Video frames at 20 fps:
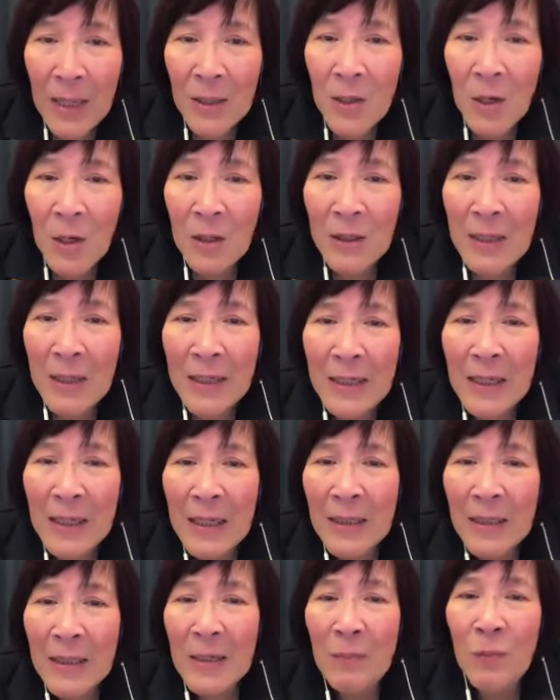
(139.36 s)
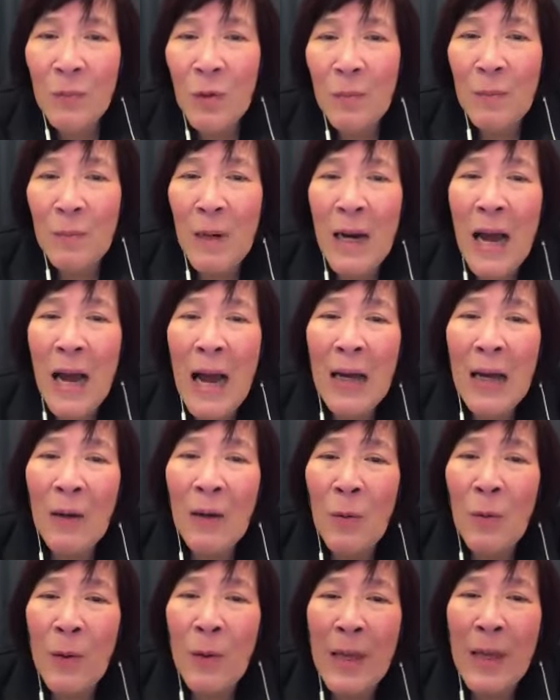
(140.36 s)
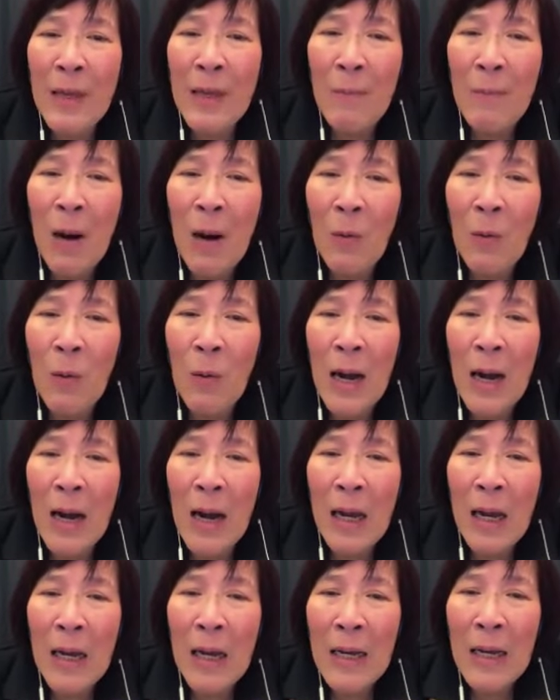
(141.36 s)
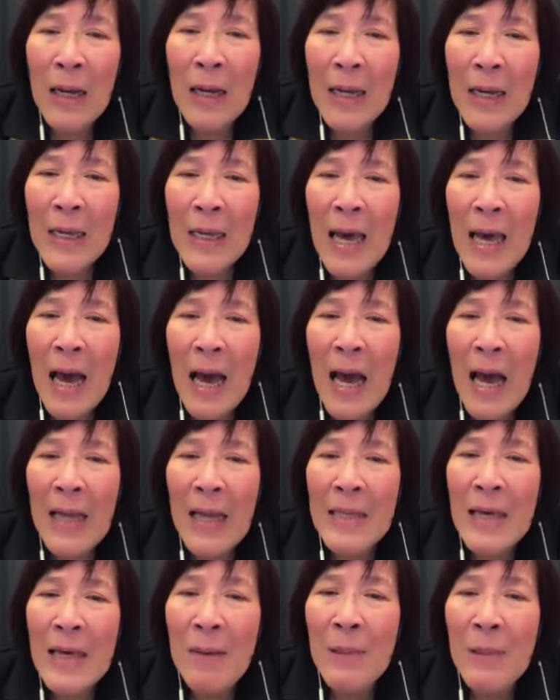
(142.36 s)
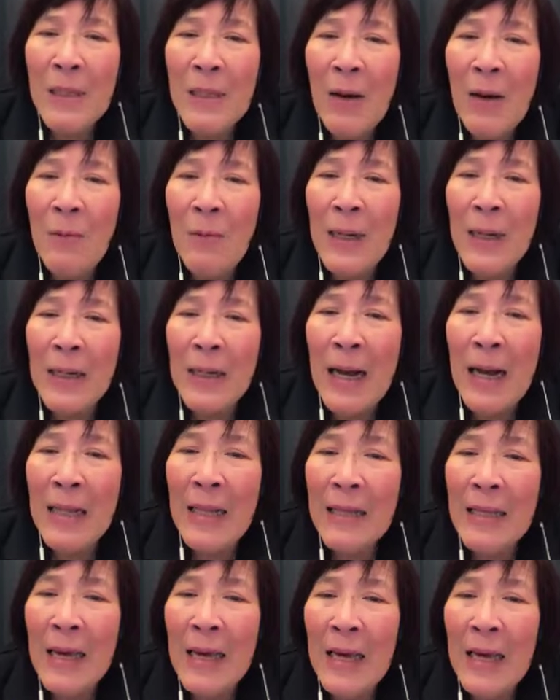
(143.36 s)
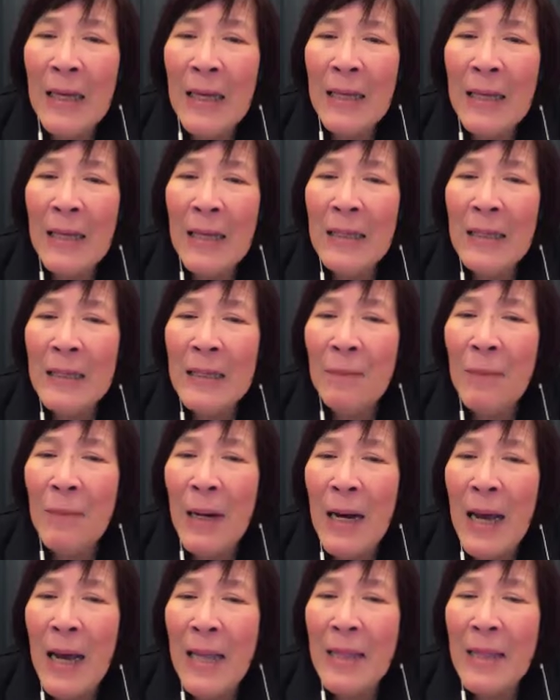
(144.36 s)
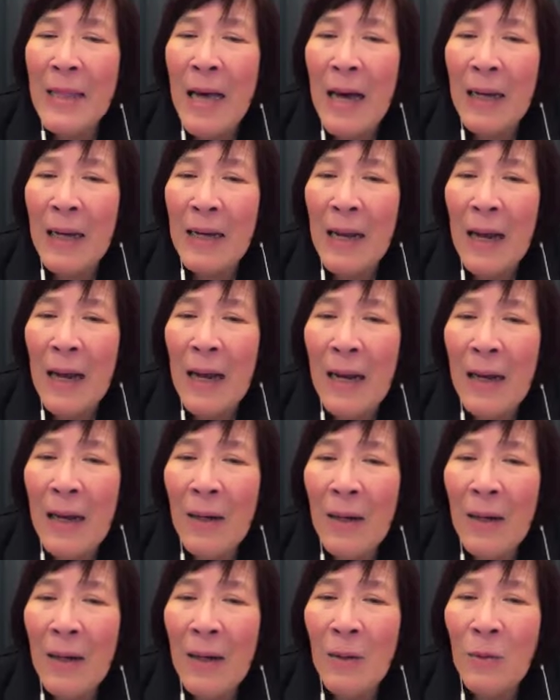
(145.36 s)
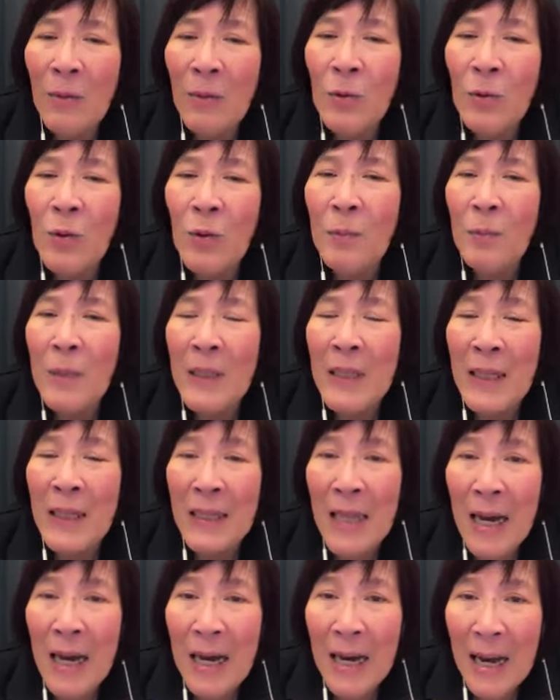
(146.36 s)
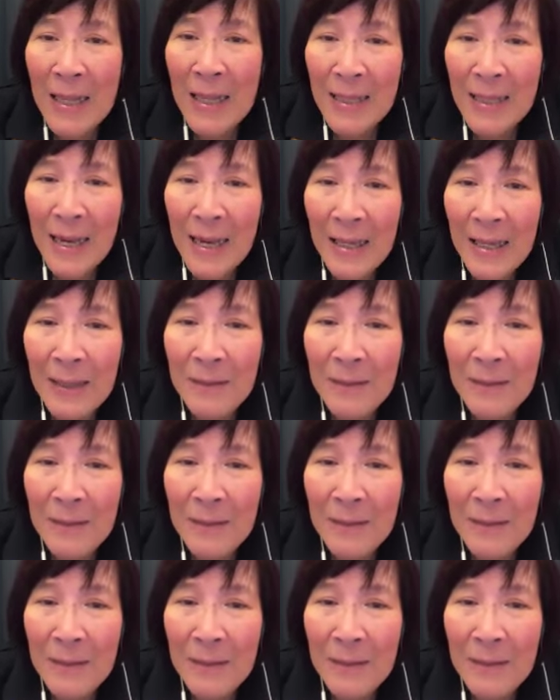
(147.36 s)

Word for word: dokter tersebut mengakui bahwa ia hanya menawarkannya sebagai cara untuk menenangkannya.